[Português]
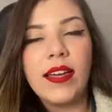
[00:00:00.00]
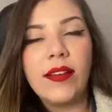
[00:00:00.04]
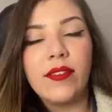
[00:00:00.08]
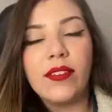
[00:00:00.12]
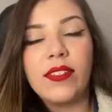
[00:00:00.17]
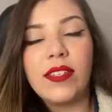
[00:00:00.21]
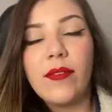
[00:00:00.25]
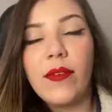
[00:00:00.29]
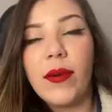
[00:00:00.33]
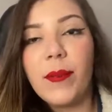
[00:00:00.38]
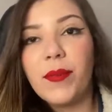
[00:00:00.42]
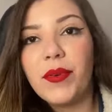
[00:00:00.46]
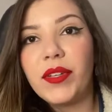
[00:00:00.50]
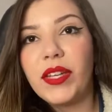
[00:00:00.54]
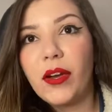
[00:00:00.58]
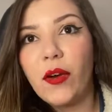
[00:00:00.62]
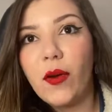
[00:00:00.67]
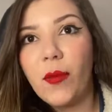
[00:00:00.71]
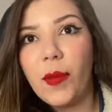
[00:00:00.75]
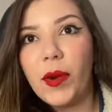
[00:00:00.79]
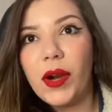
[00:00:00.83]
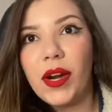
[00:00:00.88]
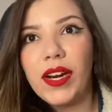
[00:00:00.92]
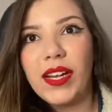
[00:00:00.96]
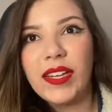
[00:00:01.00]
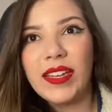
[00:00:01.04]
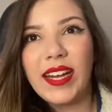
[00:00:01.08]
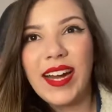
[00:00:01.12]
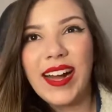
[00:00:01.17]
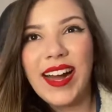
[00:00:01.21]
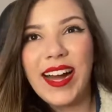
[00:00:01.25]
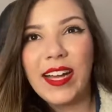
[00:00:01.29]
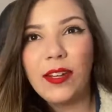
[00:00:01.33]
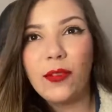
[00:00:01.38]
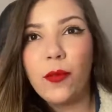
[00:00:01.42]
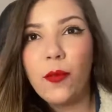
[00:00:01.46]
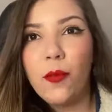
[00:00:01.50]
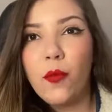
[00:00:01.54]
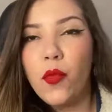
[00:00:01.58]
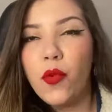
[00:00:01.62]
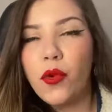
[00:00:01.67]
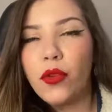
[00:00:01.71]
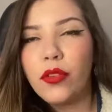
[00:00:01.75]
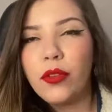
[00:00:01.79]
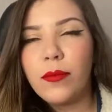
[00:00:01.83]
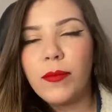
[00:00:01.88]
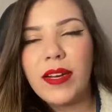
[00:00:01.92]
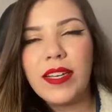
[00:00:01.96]
Você vai poder comprar no atacado
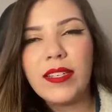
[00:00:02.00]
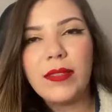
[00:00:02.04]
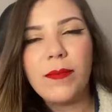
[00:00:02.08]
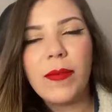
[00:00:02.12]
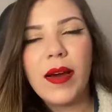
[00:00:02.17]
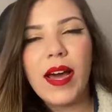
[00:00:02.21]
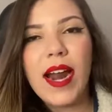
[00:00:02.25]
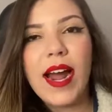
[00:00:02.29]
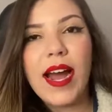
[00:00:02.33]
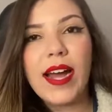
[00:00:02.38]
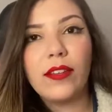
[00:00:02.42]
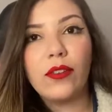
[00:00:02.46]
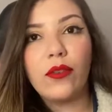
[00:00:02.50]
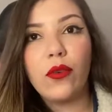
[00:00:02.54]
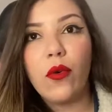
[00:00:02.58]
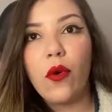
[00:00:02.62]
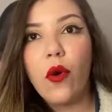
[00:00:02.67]
muito mais barato,